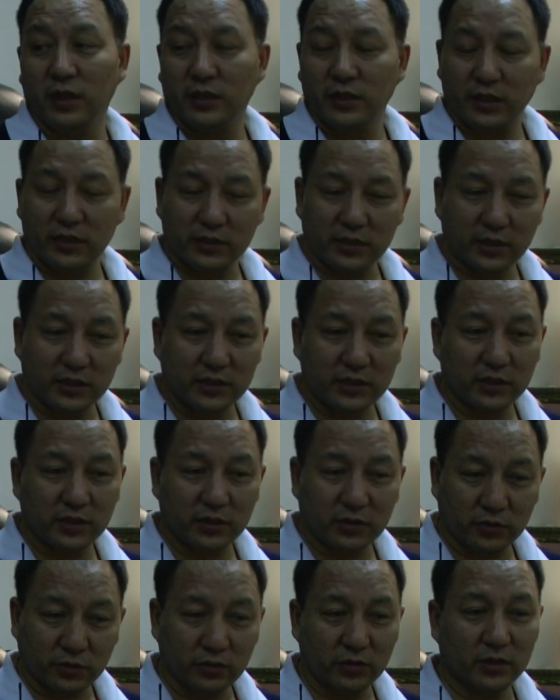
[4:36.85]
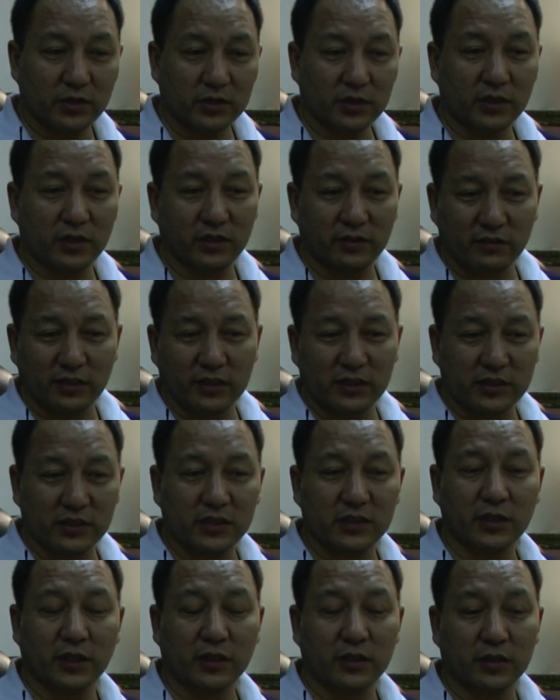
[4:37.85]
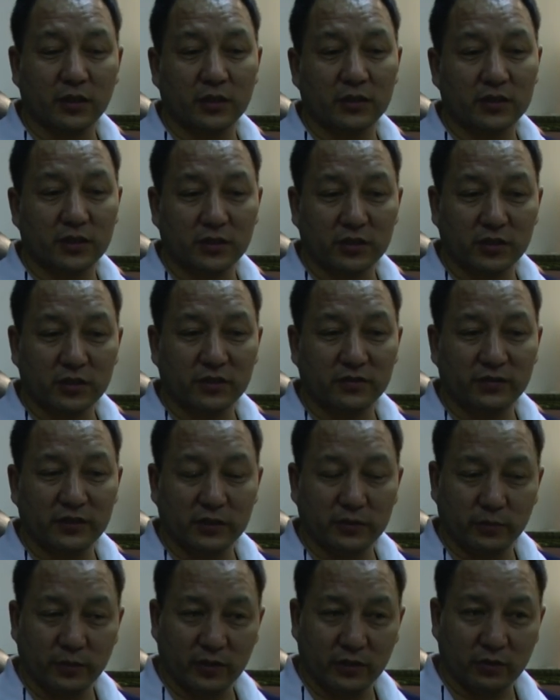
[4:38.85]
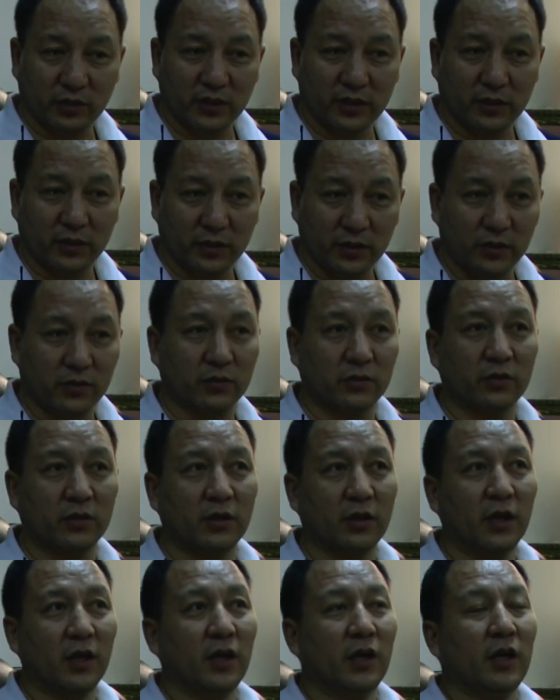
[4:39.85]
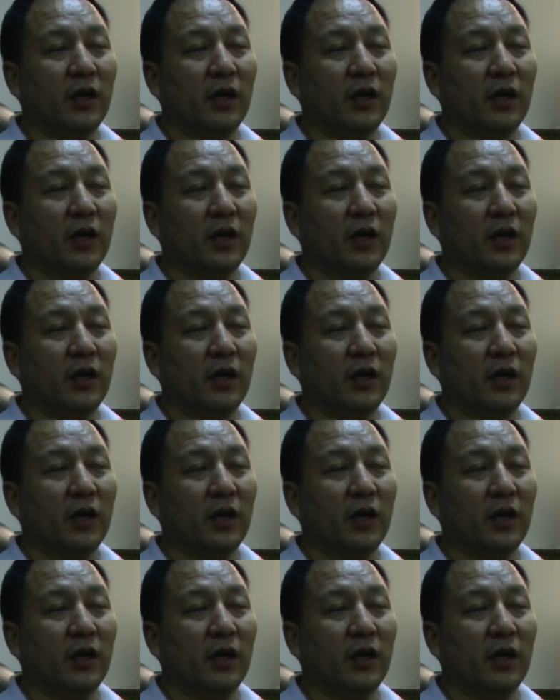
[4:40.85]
但是在除了这个以外的其他的，像知识分子被抓的很多，